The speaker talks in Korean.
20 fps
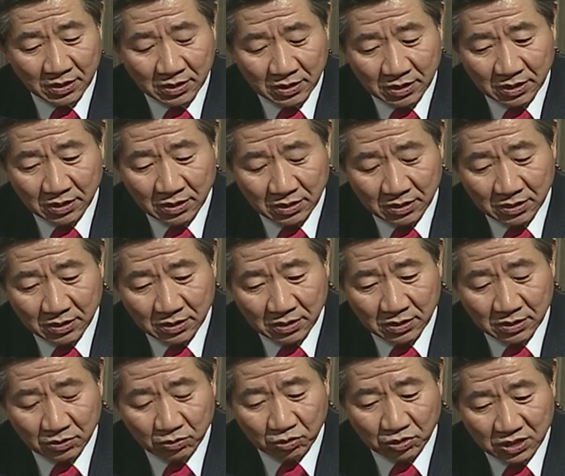이런
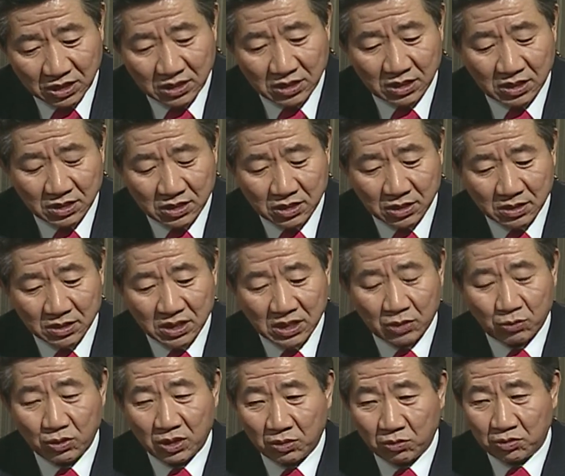그 구체적인
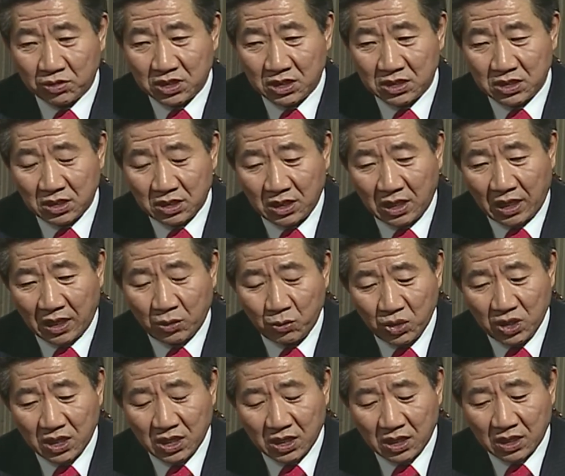정책과 구체적인
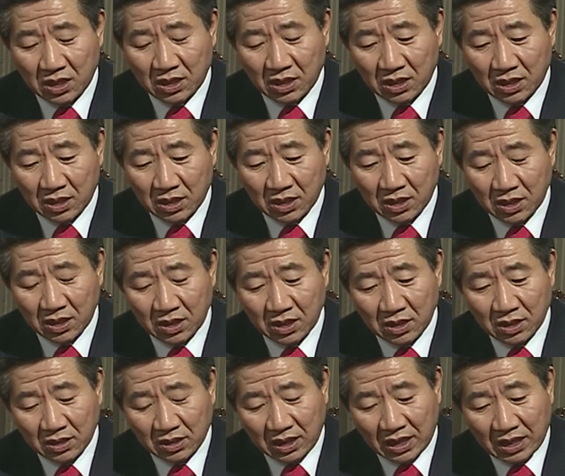행위에
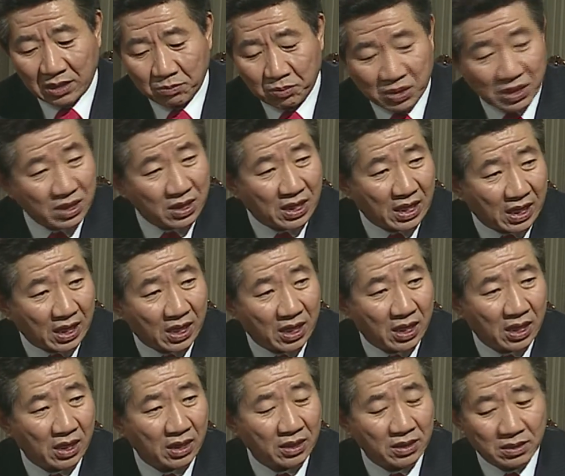대한
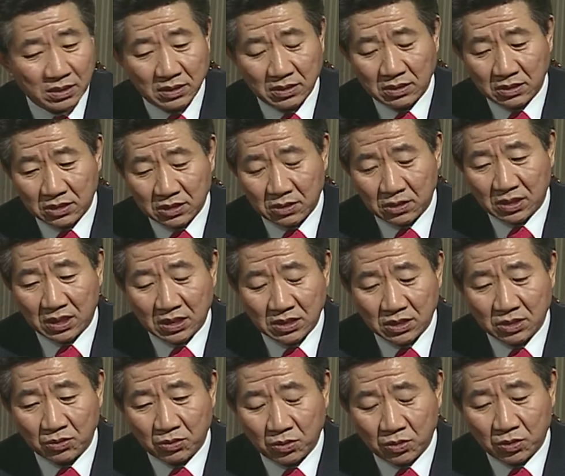평가 네. 이런 것을
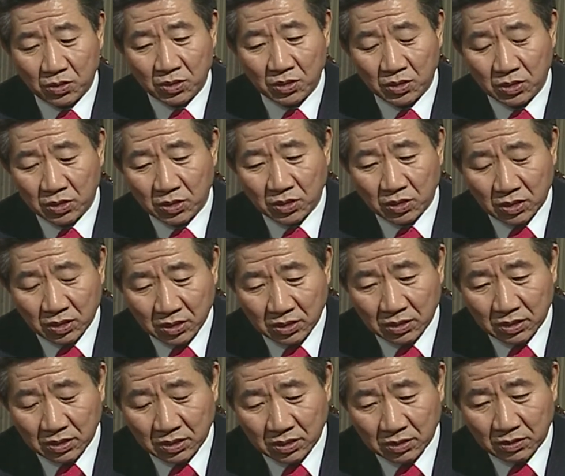가지고
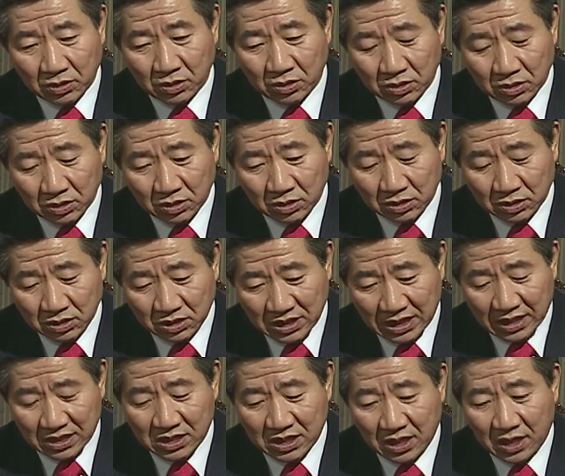어, 그
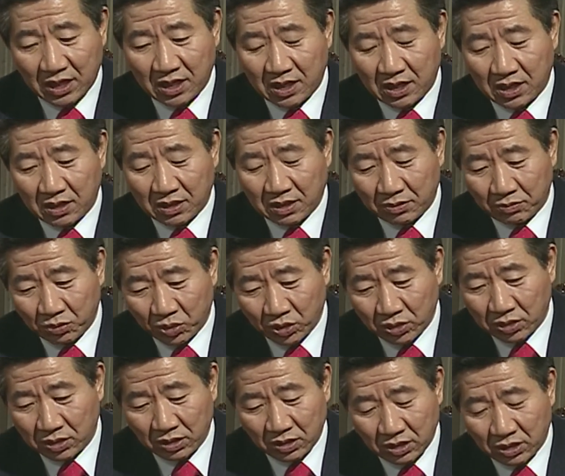자세, 뭐
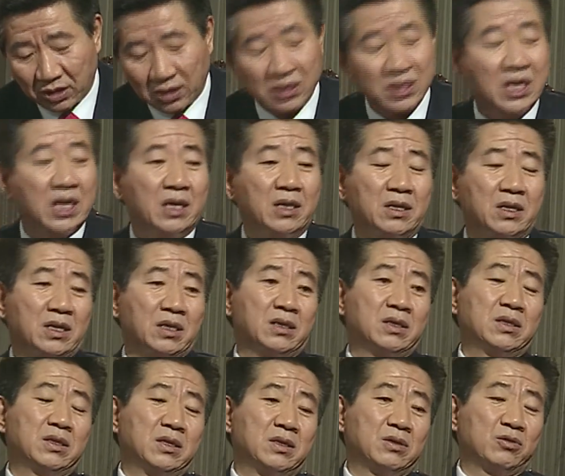역량 이런
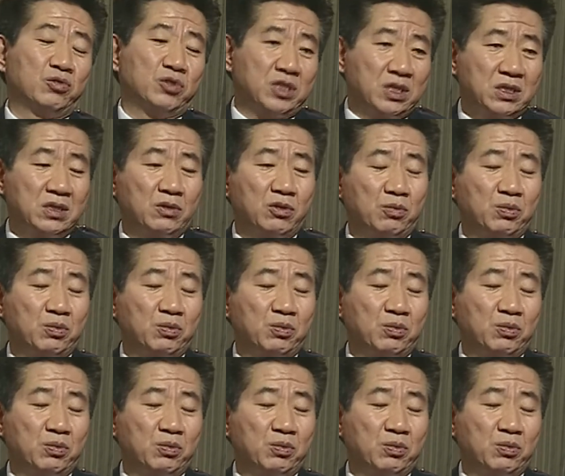것들을 구체적으로